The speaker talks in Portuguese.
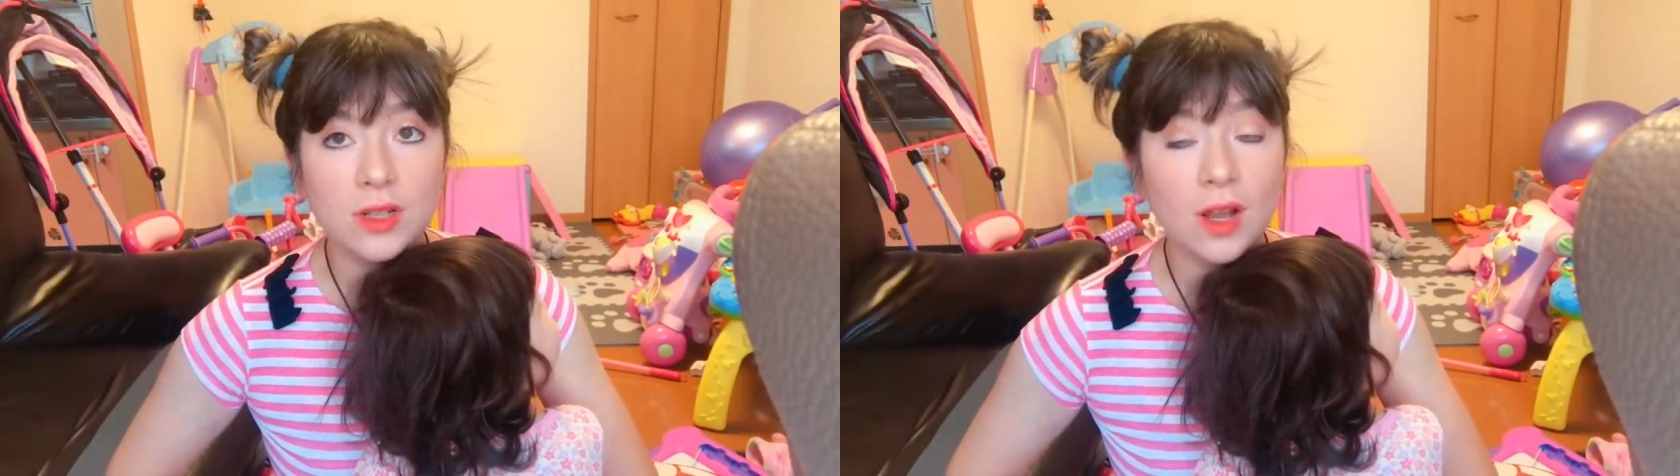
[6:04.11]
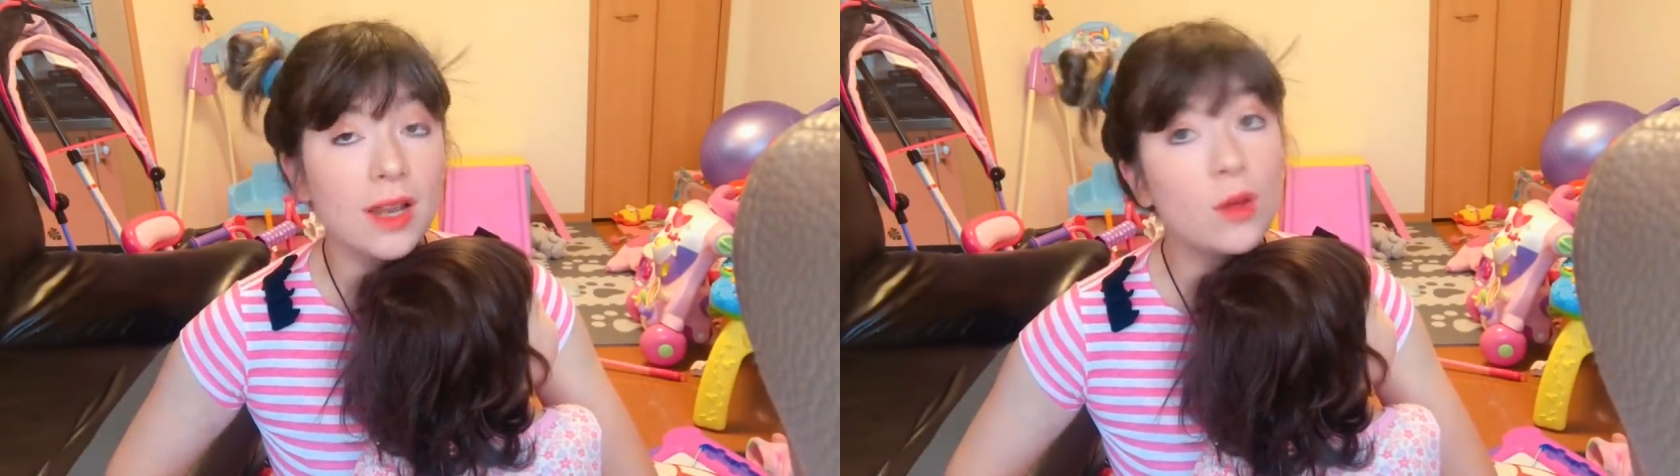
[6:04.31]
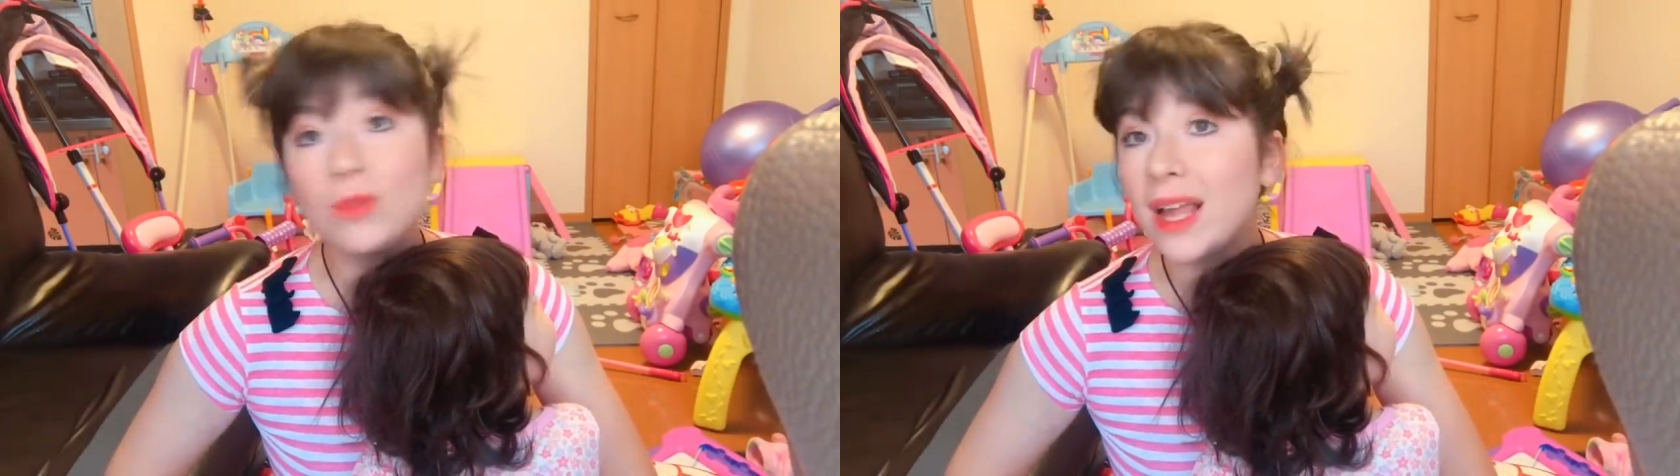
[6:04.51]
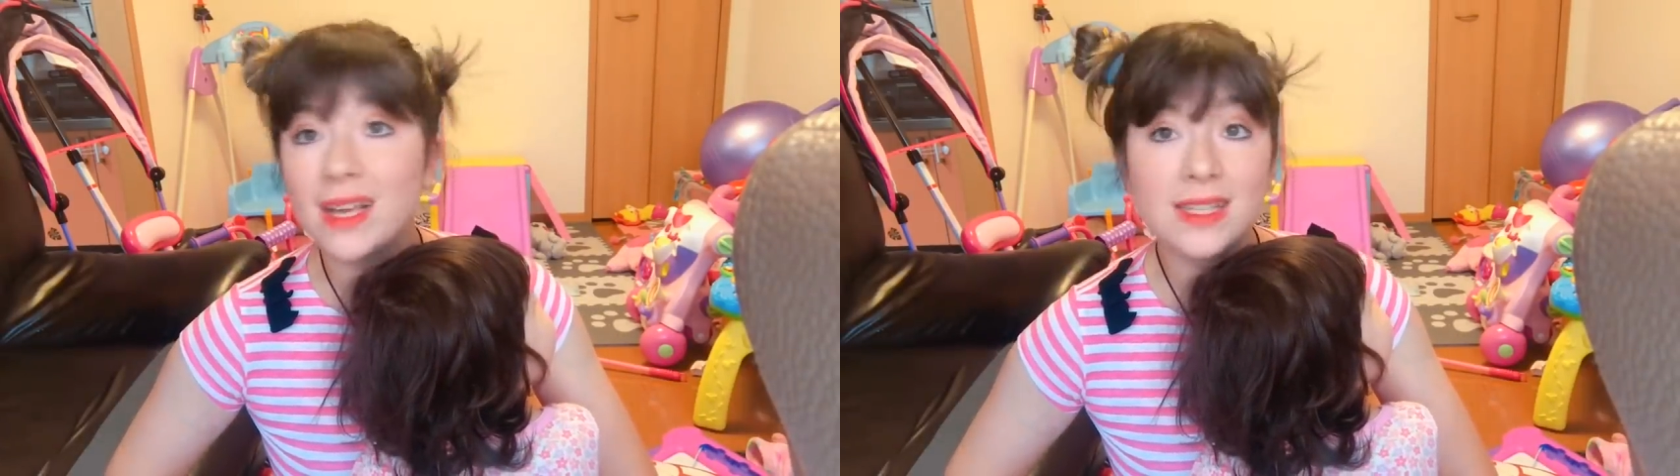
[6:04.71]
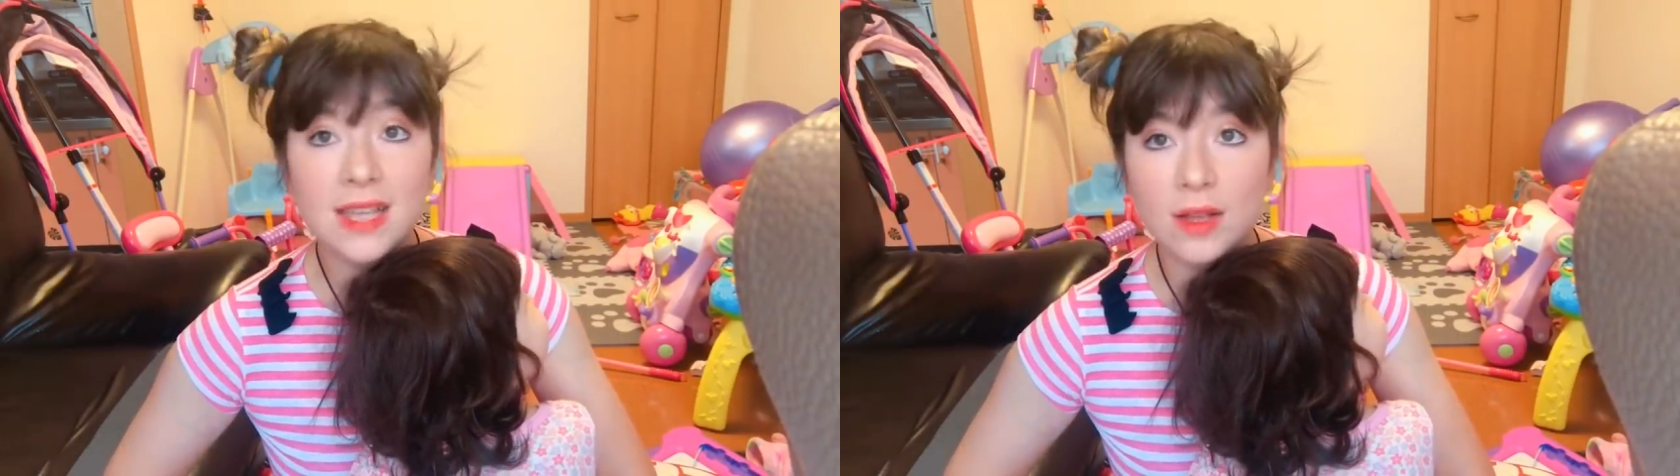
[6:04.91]
então ela não tem
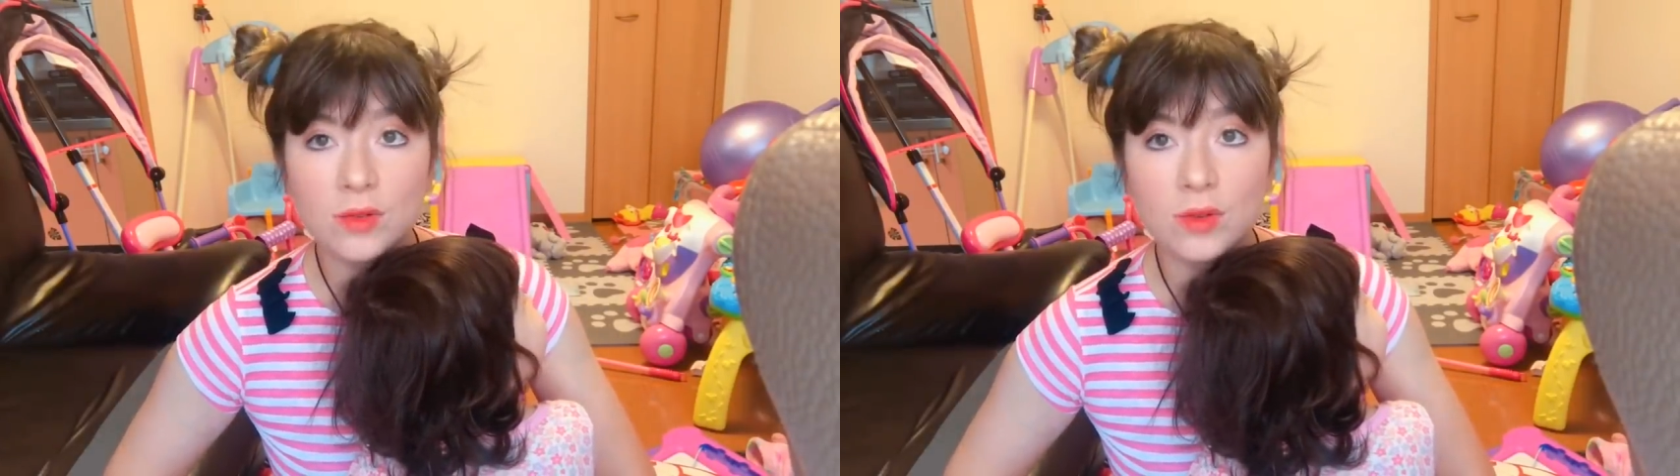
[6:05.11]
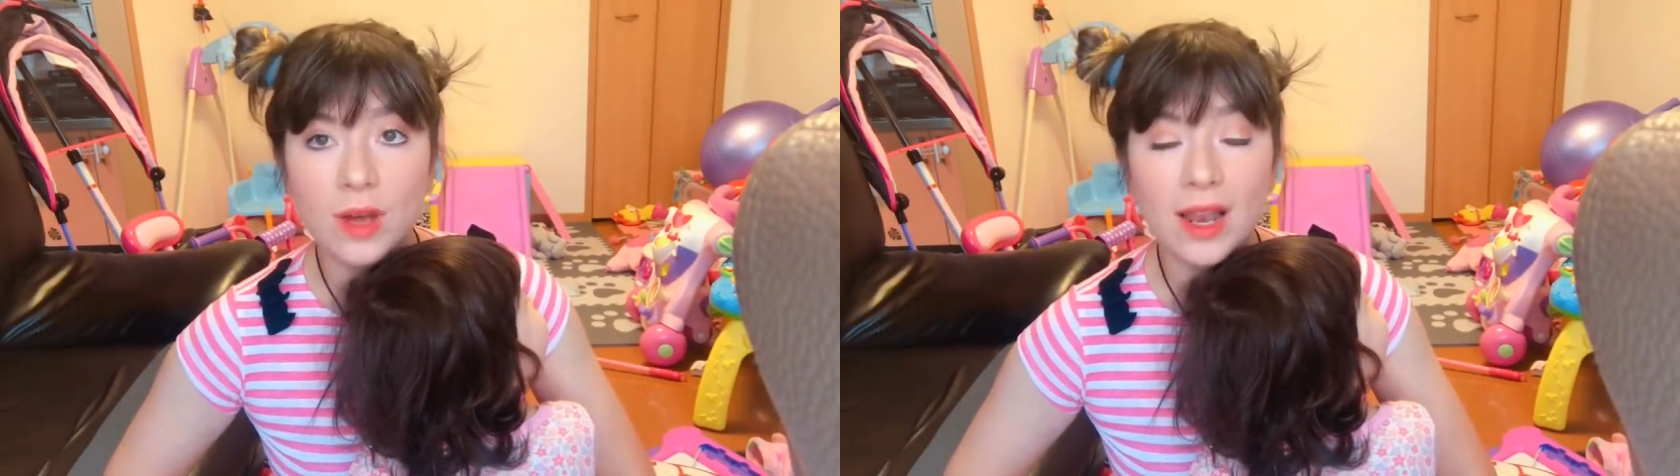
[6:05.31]
assento.